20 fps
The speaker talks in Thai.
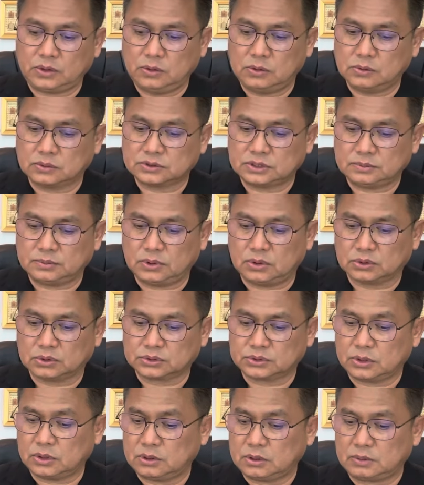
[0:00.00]

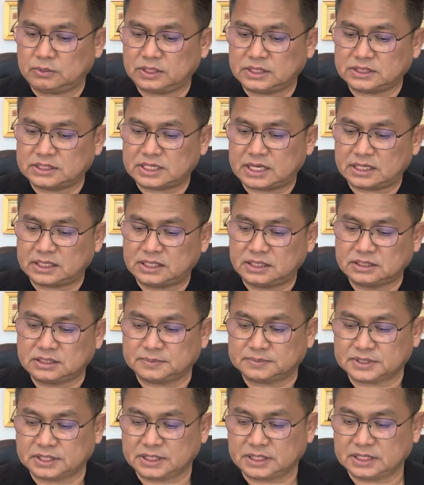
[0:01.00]
2566 ตรงกับวันจันทร์ขึ้น
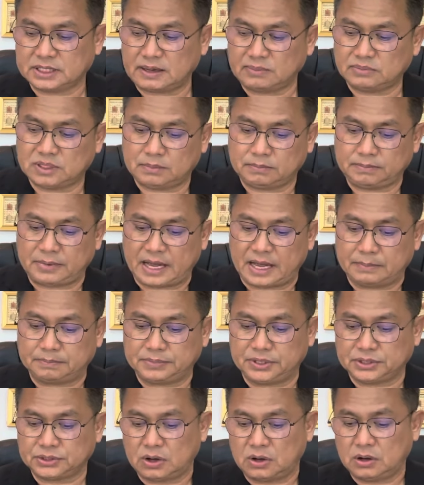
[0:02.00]
14ครับเดือน
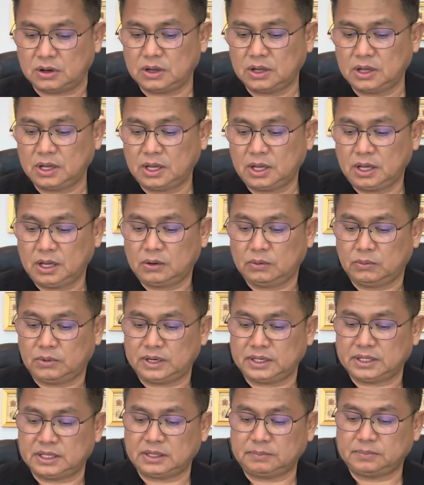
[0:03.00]
8 ปีเถาะ
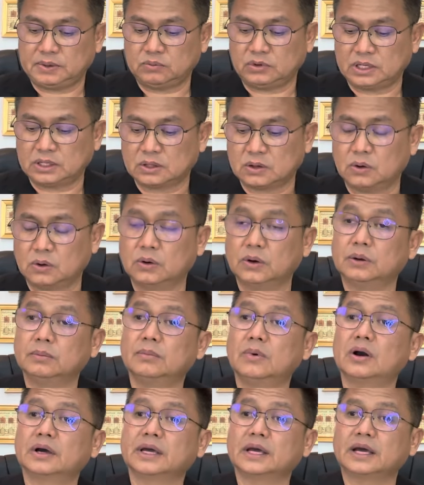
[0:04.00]
วันนี้เป็นวันโกน
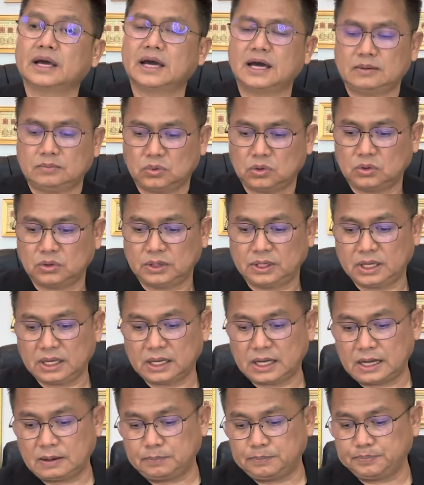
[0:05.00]
เหมาะแก่การมงคล
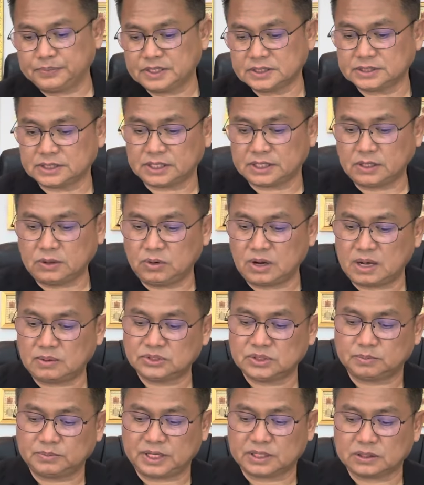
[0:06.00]
นะครับ สีความ
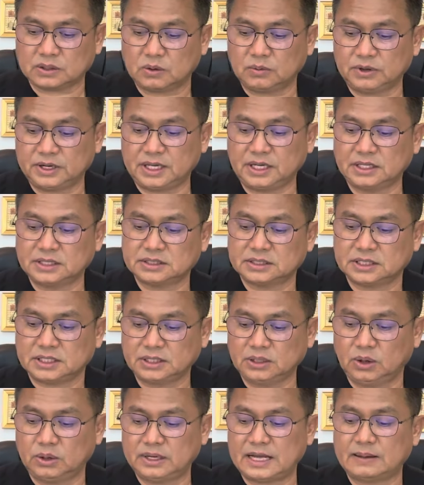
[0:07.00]
สำเร็จของวันนี้คือสี
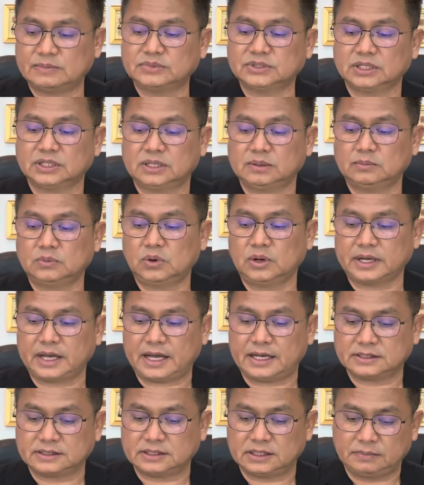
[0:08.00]
โทนดำสีม่วง
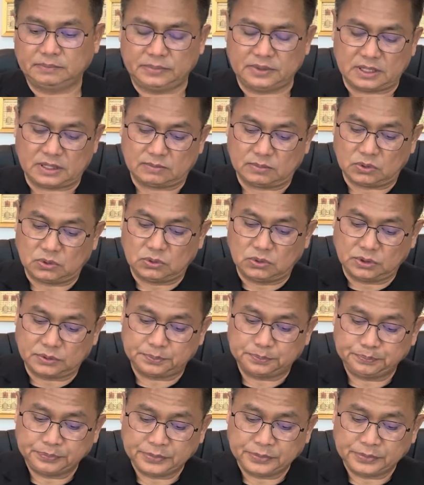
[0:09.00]
แก่สีเปลือกมงคุด